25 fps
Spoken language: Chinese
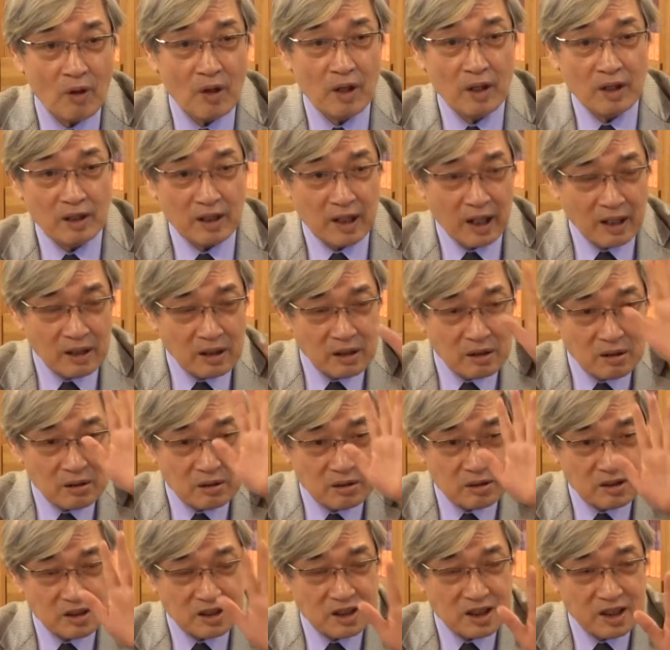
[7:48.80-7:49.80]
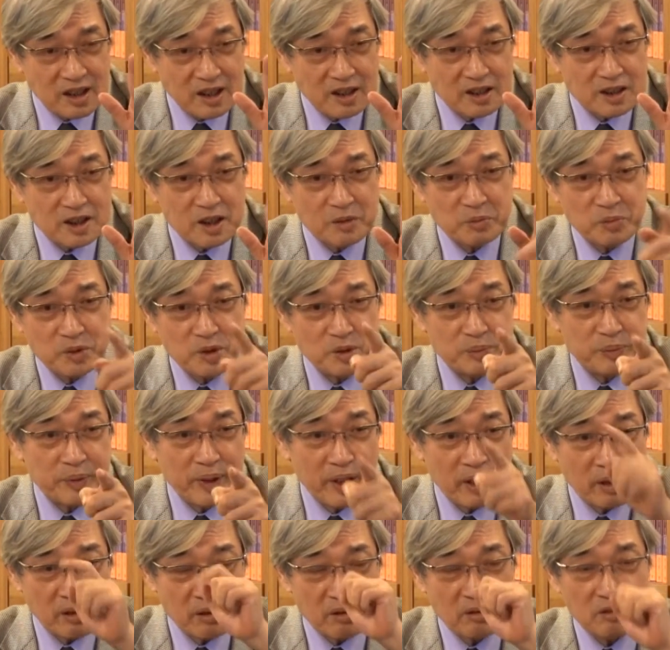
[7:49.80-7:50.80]
然后第二个目
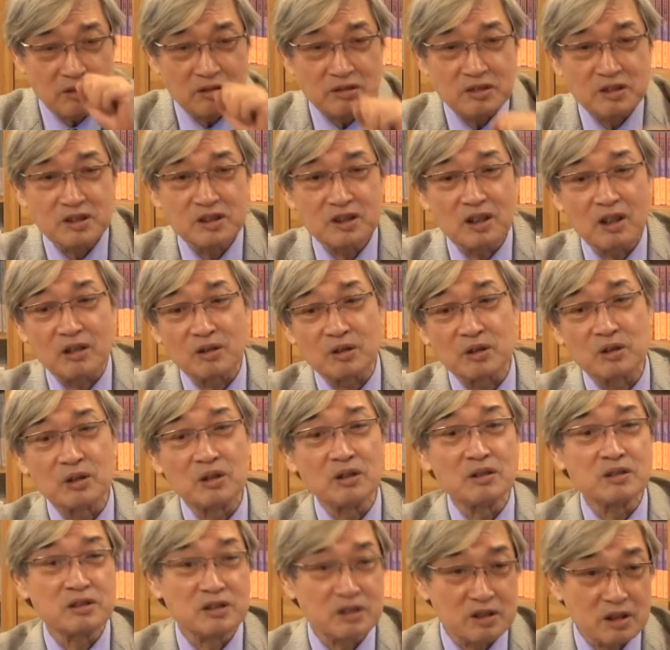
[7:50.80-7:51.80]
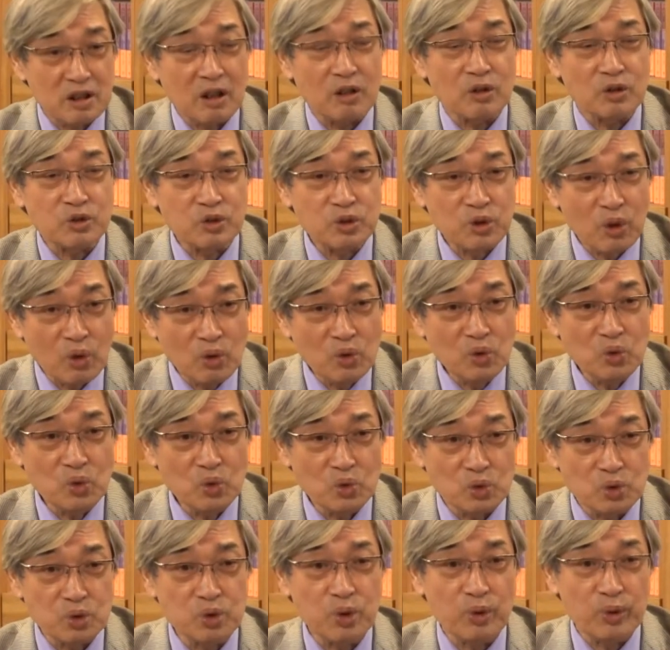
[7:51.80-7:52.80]
标叫。叫东
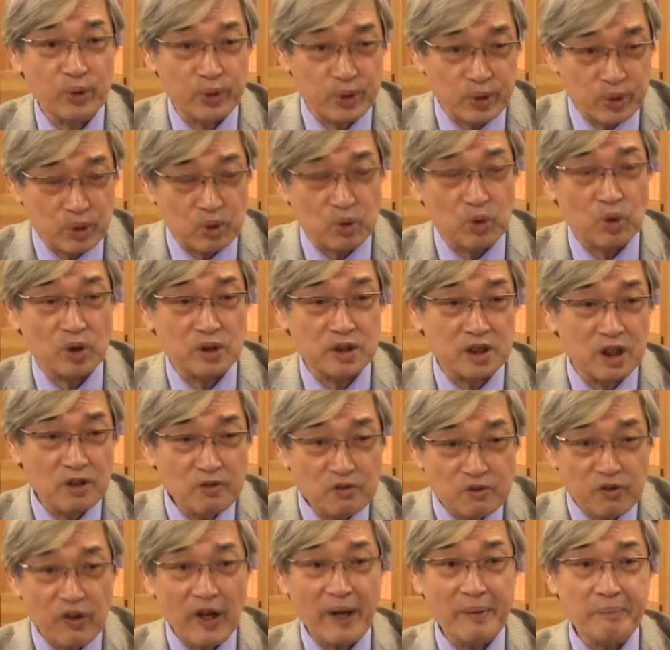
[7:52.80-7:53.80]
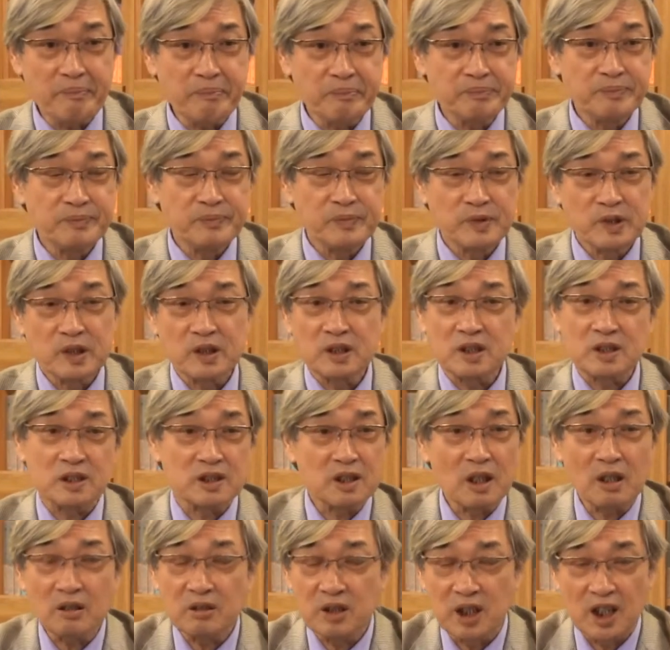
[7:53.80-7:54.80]
吴举国称藩，只
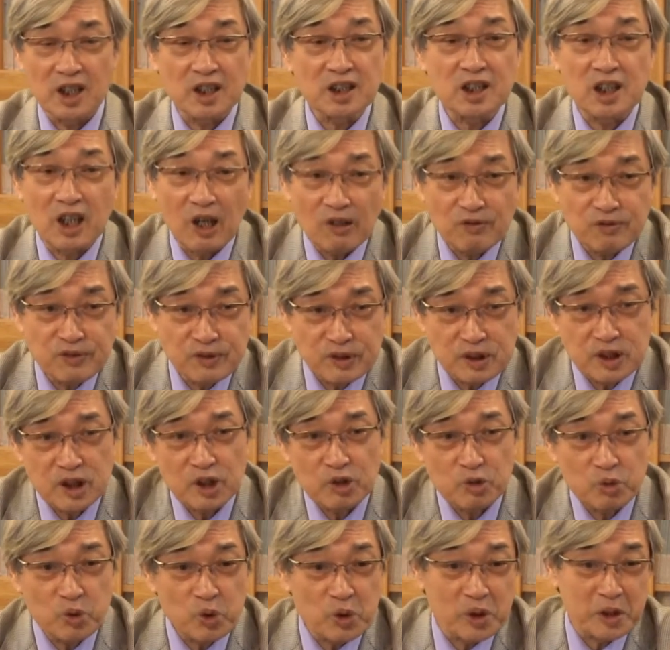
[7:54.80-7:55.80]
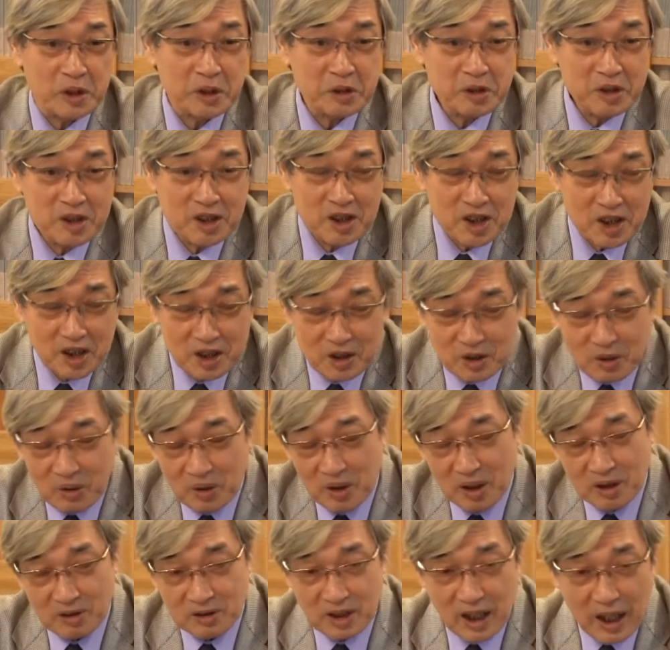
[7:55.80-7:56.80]
要你降服于我，一切都
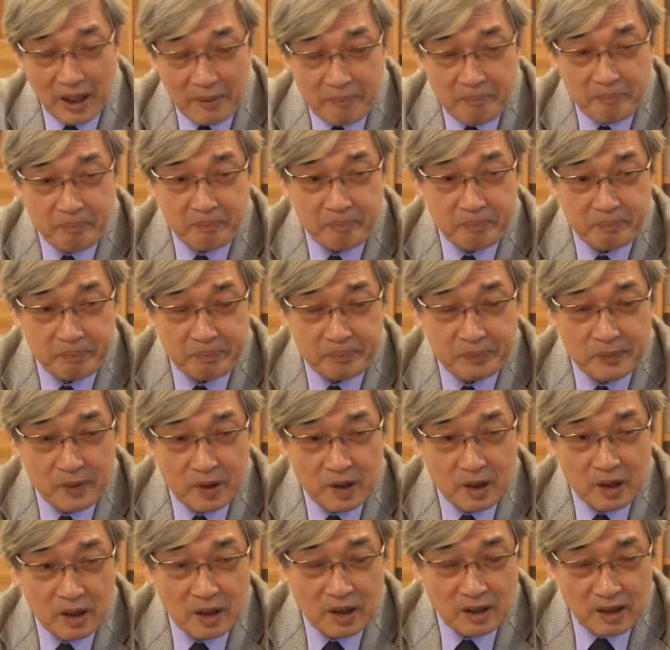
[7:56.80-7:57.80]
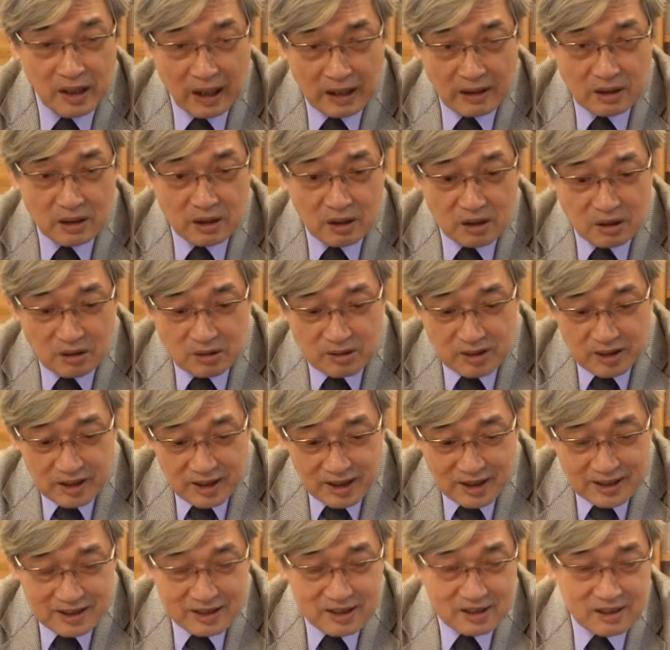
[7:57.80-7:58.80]
好谈。然后
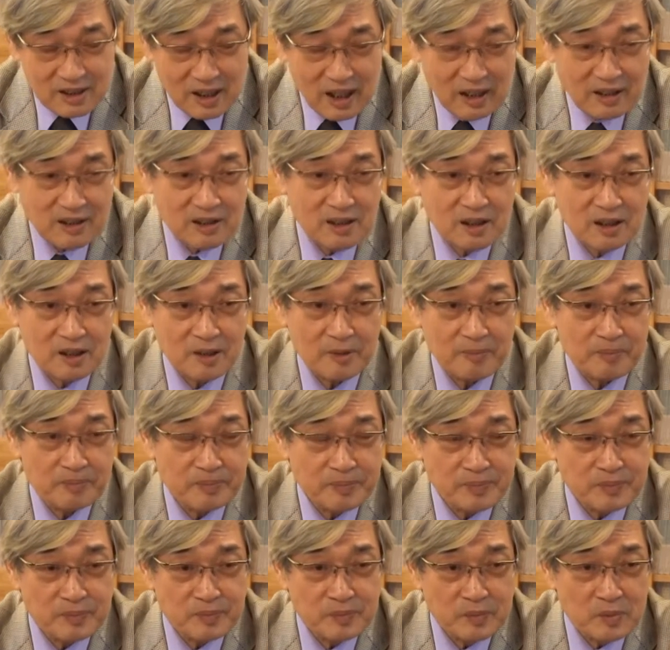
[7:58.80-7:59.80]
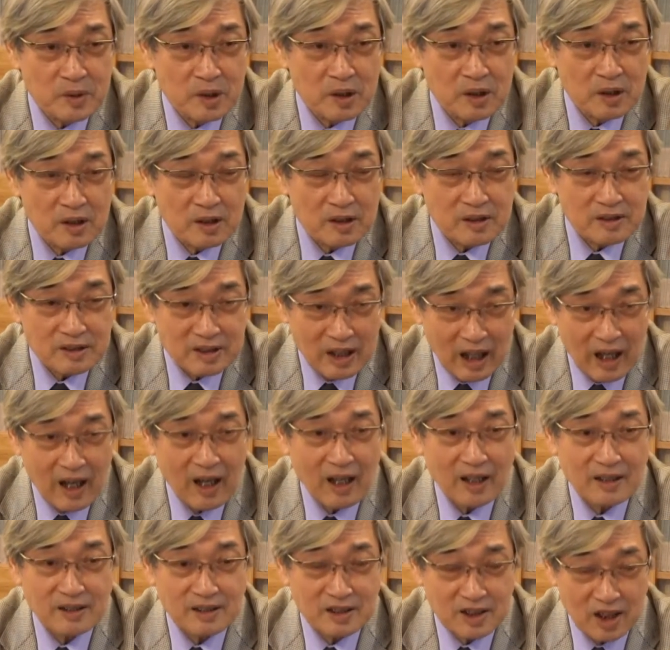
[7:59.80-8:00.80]
第三个，
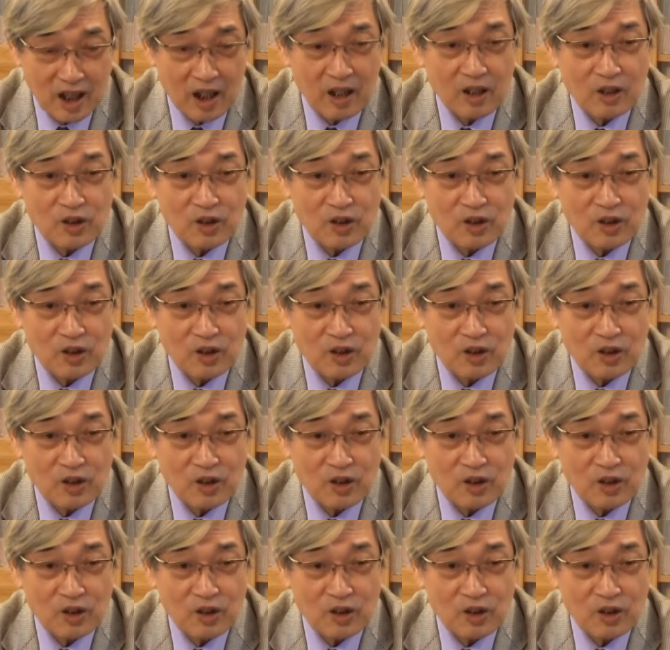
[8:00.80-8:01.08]
他想